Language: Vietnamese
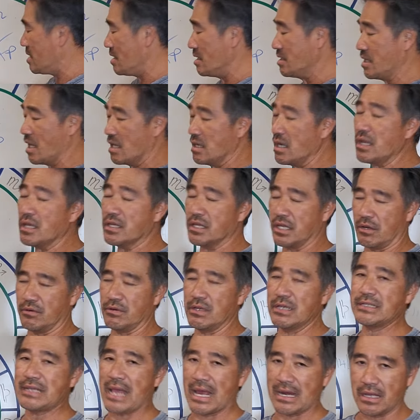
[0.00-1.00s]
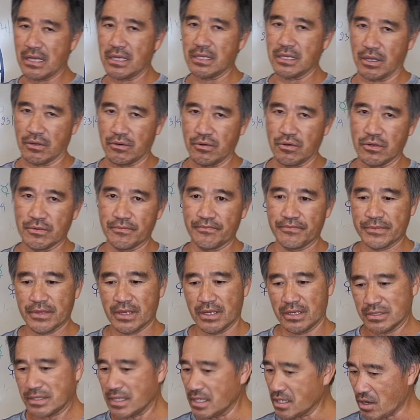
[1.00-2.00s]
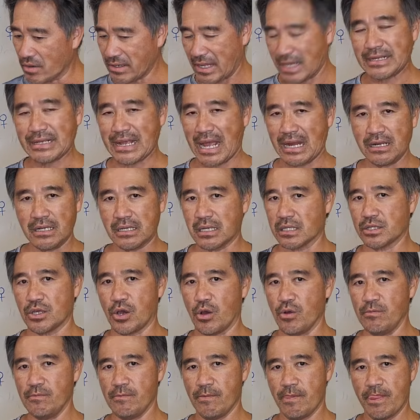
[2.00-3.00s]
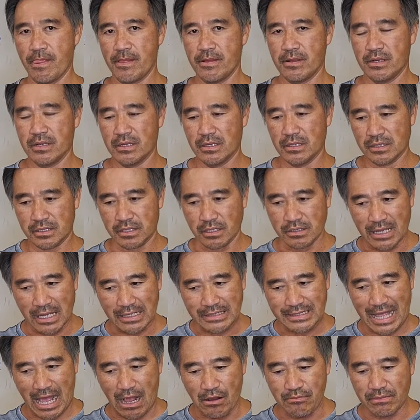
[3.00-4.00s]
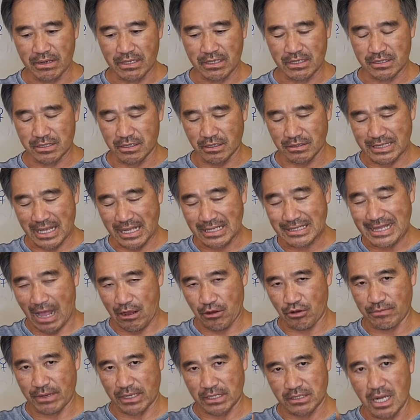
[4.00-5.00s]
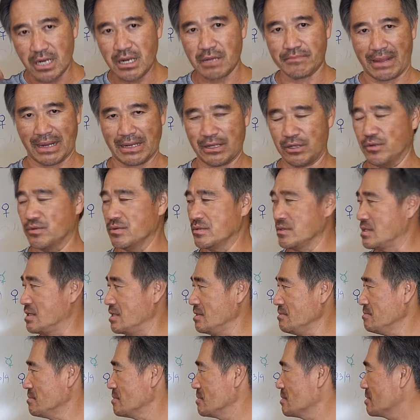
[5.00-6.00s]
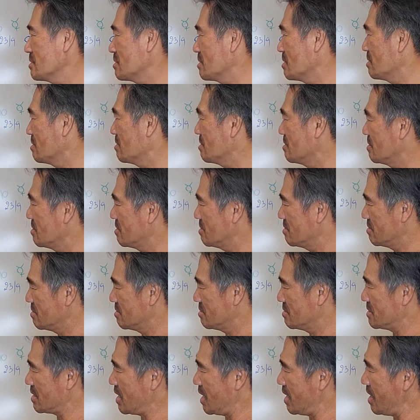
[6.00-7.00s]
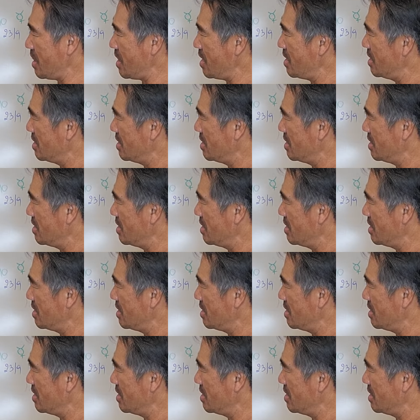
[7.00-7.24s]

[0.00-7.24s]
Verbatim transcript: đi chơi rất là nhiều đi xa rất là nhiều luôn sinh con đẻ cái rất là tốt sự sáng tạo mình sự sáng tạo của mình rất là mạnh luôn đó, đó.